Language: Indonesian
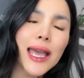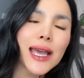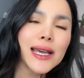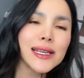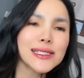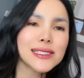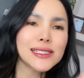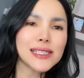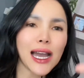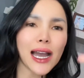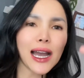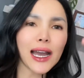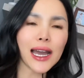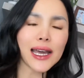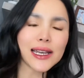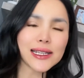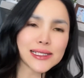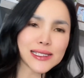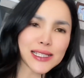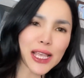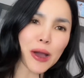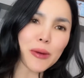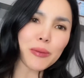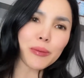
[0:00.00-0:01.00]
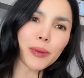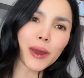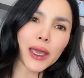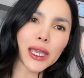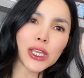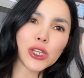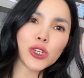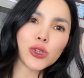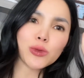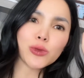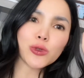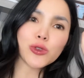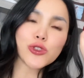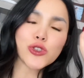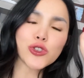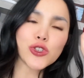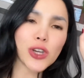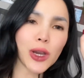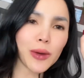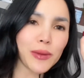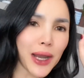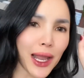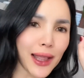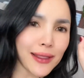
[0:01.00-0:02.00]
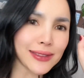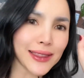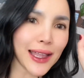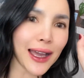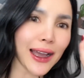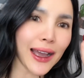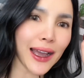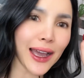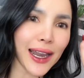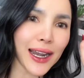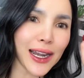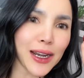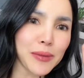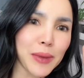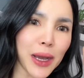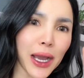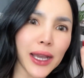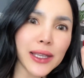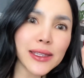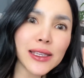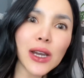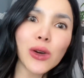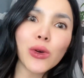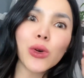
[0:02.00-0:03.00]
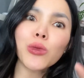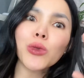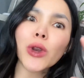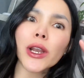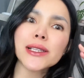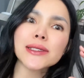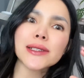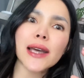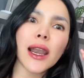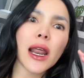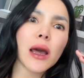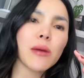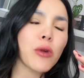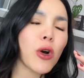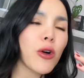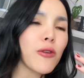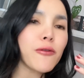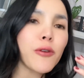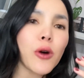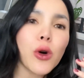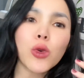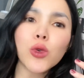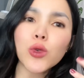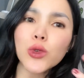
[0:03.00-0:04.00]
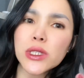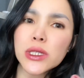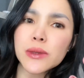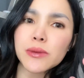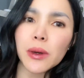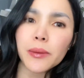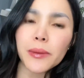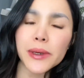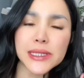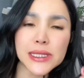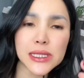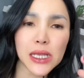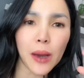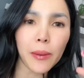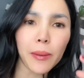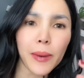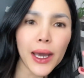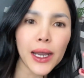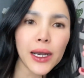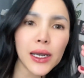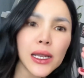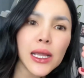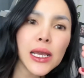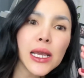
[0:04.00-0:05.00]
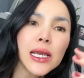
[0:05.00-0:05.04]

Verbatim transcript: jangan sampai hidupku juga berantakan makanya aku mulai sekarang mau fokus mempersiapkan